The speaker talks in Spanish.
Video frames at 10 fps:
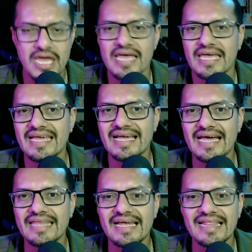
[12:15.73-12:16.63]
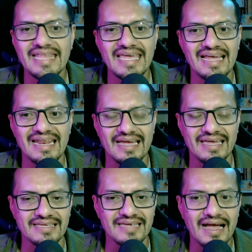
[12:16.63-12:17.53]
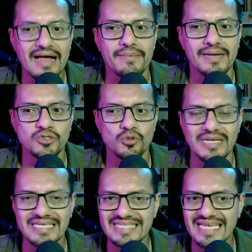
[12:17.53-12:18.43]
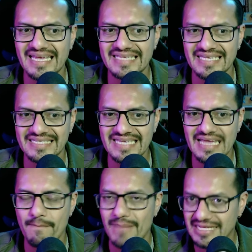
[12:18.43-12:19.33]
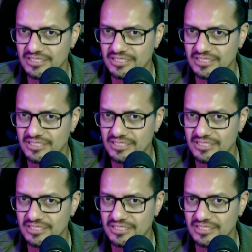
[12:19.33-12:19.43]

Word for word: En cada aldea a la que llegaba, su mensaje se hacía más